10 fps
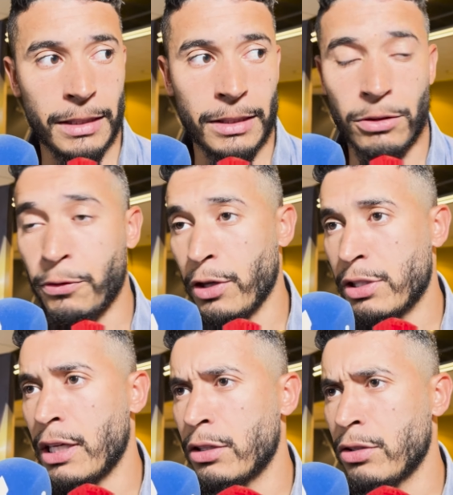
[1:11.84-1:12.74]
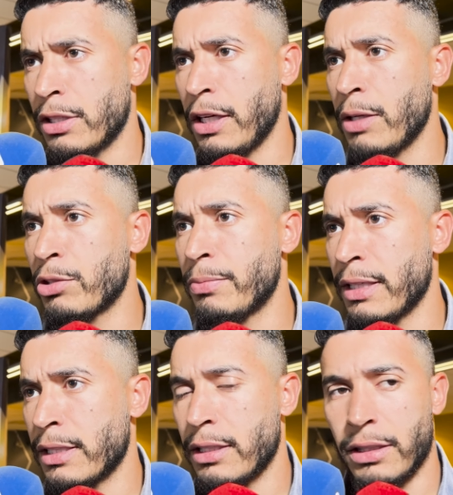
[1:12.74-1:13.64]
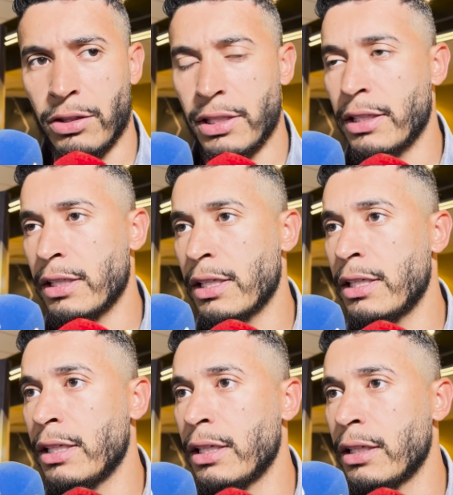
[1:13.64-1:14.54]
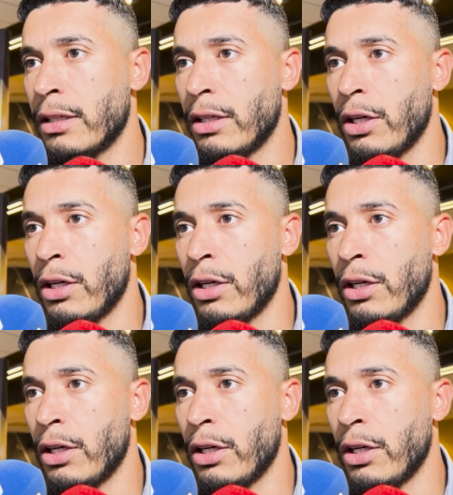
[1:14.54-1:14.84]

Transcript: não foi o resultado que nós queríamos, mas tenho certeza que